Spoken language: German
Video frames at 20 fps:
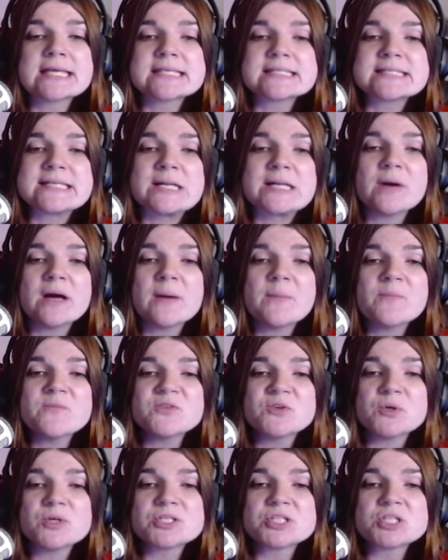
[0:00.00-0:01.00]
Deshalb haben
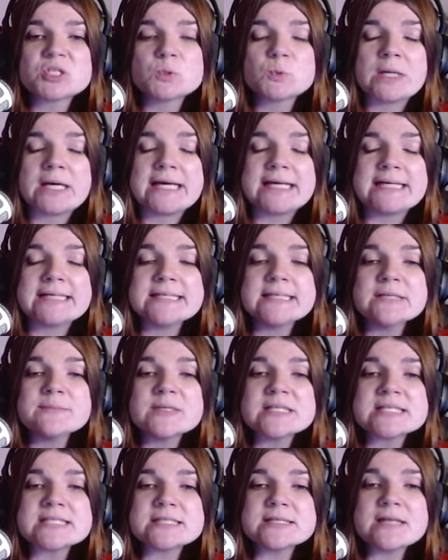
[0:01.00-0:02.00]
wir heute nur
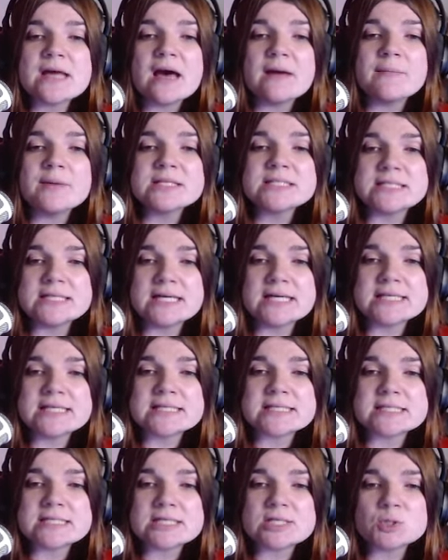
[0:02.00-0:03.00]
angemessene Arbeit
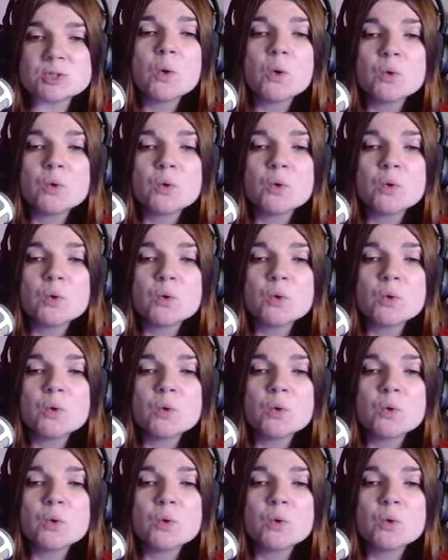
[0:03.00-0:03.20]
geleistet